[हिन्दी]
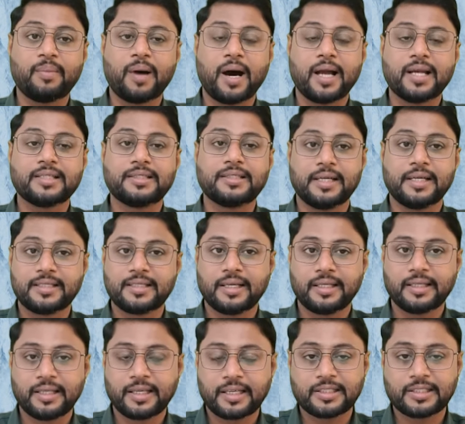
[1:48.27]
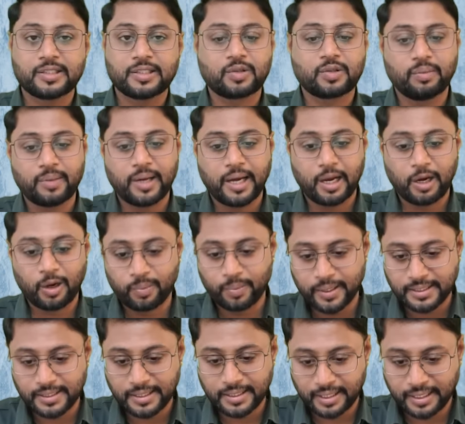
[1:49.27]
बाल जड़ जाते हैं कि जिसको हम
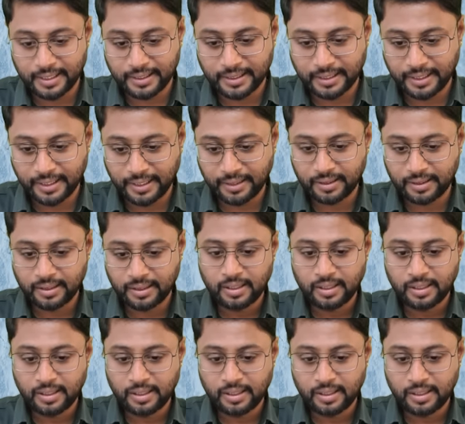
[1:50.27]
एलोपेसिया कहते हैं